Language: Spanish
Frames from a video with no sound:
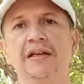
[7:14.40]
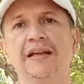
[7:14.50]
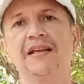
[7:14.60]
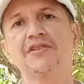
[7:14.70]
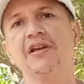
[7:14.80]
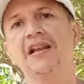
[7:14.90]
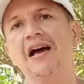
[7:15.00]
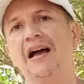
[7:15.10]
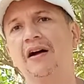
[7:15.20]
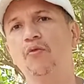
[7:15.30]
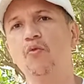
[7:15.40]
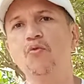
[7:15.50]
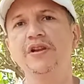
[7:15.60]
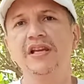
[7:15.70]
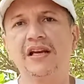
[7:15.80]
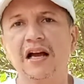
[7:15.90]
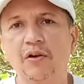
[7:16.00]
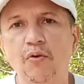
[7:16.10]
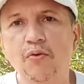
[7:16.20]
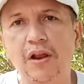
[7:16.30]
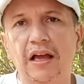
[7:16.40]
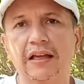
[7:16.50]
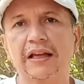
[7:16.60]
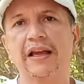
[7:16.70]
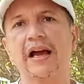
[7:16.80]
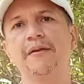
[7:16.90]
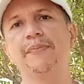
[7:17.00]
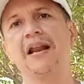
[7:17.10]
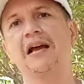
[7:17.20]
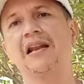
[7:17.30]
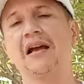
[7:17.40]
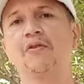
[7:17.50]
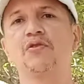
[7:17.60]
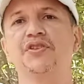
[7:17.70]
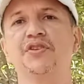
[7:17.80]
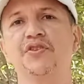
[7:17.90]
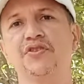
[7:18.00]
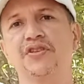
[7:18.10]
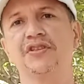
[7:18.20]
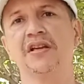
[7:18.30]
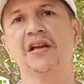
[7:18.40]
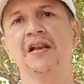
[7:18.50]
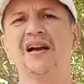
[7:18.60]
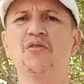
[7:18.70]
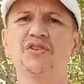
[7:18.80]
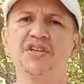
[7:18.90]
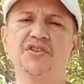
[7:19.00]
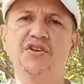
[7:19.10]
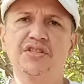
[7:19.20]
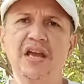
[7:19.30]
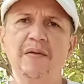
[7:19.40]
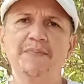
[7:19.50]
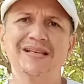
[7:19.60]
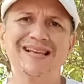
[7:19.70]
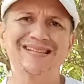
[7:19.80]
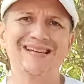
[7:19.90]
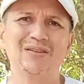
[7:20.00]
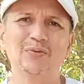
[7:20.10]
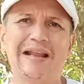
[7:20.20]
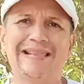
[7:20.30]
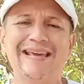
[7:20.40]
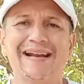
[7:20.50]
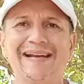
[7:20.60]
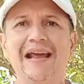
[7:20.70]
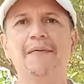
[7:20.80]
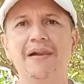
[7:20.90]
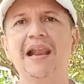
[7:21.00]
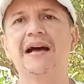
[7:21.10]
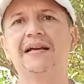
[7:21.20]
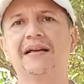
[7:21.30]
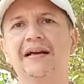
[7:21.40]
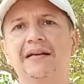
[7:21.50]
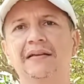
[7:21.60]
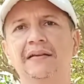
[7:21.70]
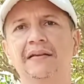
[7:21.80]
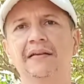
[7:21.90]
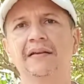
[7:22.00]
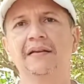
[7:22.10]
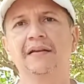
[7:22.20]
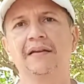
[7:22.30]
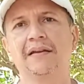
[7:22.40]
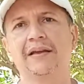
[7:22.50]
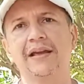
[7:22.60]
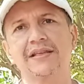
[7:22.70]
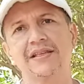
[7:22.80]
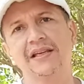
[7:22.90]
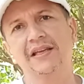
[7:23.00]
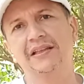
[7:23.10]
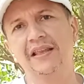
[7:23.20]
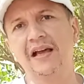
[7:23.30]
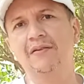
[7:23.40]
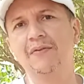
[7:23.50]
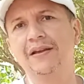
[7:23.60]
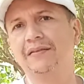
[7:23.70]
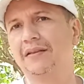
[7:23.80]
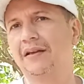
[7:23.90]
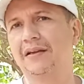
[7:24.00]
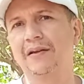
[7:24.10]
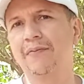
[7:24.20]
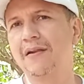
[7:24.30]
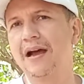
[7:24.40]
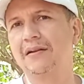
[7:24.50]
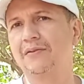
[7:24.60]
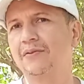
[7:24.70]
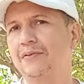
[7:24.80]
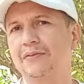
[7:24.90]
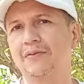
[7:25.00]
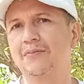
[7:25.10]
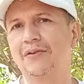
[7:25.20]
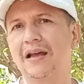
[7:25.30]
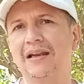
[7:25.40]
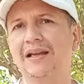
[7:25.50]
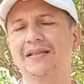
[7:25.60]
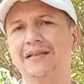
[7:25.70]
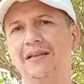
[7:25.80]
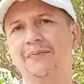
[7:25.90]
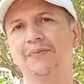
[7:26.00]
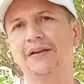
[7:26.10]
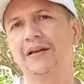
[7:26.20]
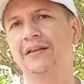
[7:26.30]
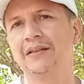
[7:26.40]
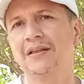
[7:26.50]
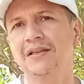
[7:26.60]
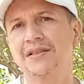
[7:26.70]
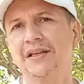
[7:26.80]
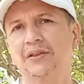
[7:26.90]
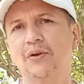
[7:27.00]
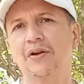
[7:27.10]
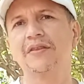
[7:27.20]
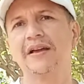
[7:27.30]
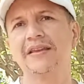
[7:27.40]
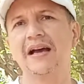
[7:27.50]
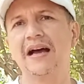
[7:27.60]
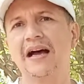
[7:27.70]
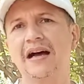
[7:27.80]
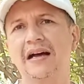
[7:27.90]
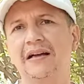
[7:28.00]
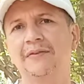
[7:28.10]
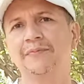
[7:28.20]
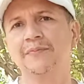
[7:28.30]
Eso es la única cura que hay para la coccidiosis. La coccidiosis empieza siendo una diarrea blanca, que si te das cuenta es blanco como la leche y después se torna ya